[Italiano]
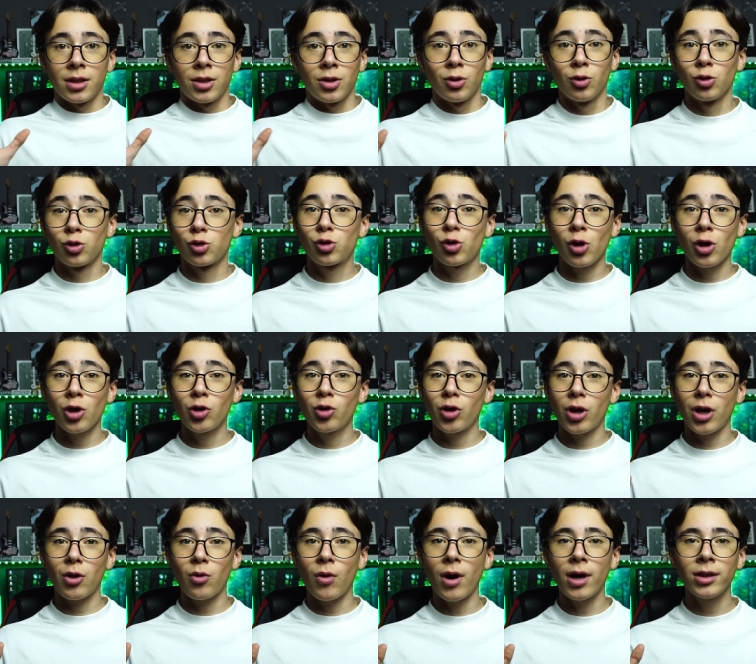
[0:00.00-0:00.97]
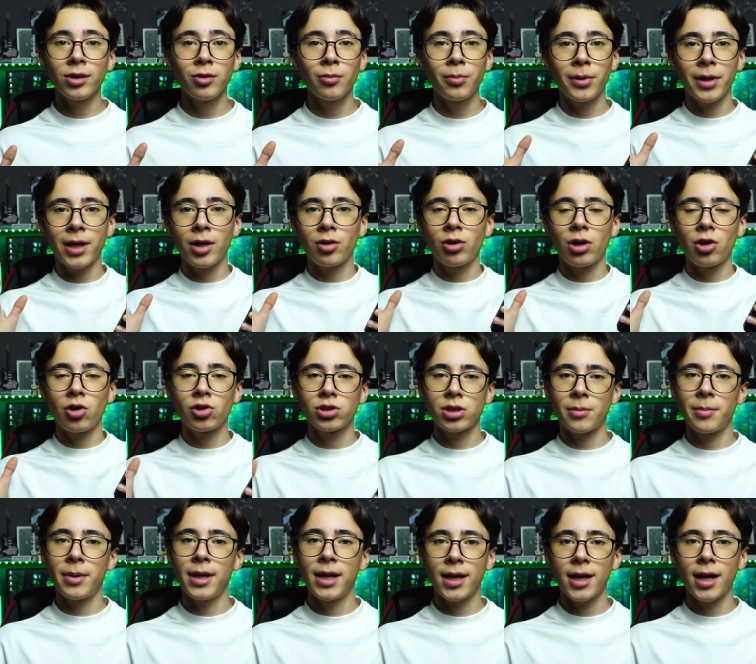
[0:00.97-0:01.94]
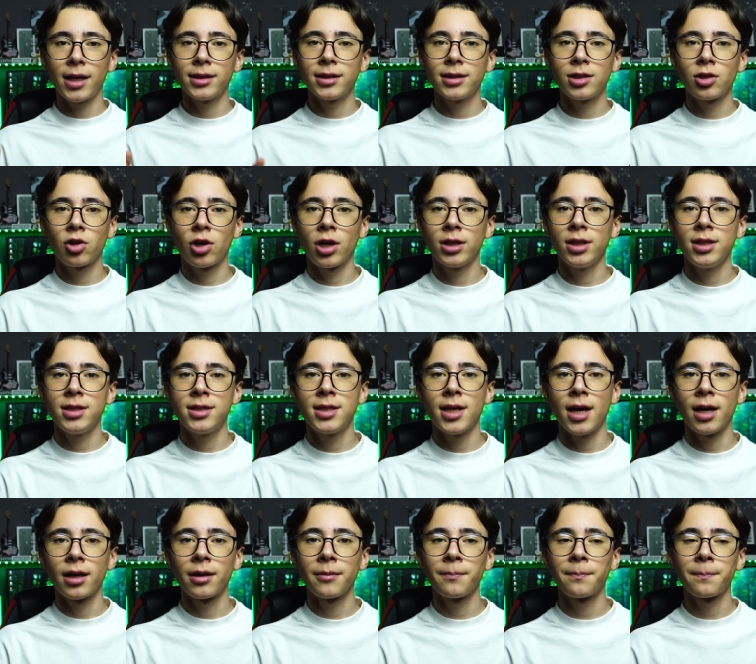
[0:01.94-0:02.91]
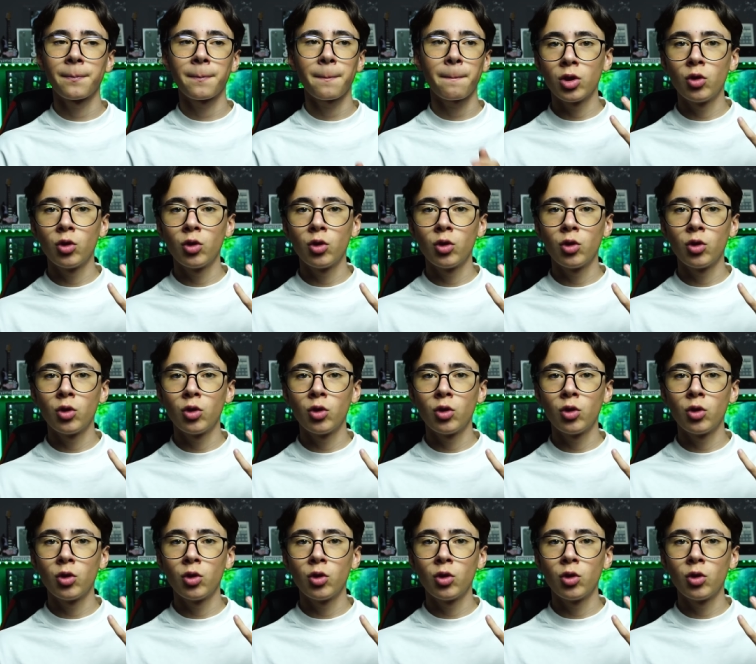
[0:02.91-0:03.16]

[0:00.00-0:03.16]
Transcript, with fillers: non so ancora quando perché è una cosa bella grande da organizzare.